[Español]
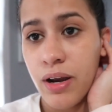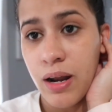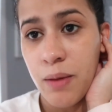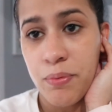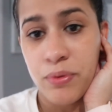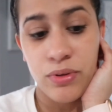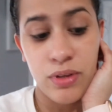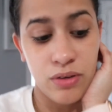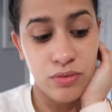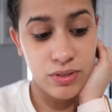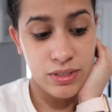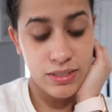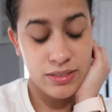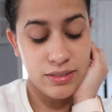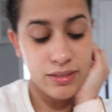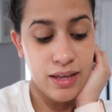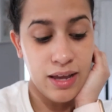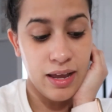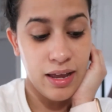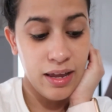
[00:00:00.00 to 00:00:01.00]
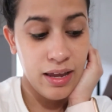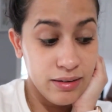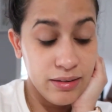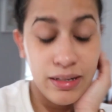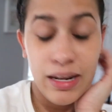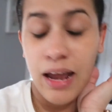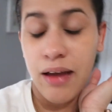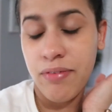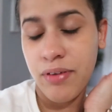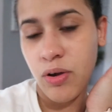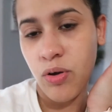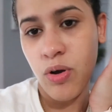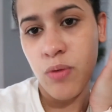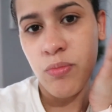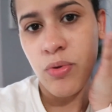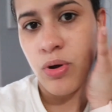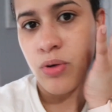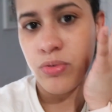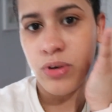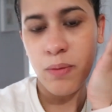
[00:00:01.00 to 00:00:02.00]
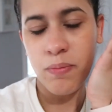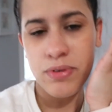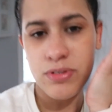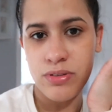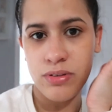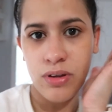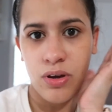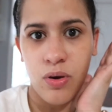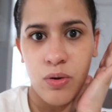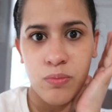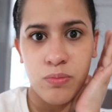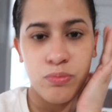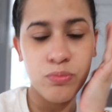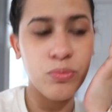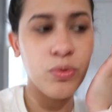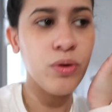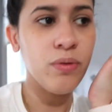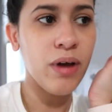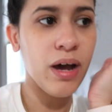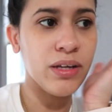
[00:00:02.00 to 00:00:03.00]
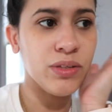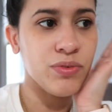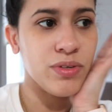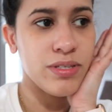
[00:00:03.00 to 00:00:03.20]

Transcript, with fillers: porque la protagonista la veo como una persona con muy baja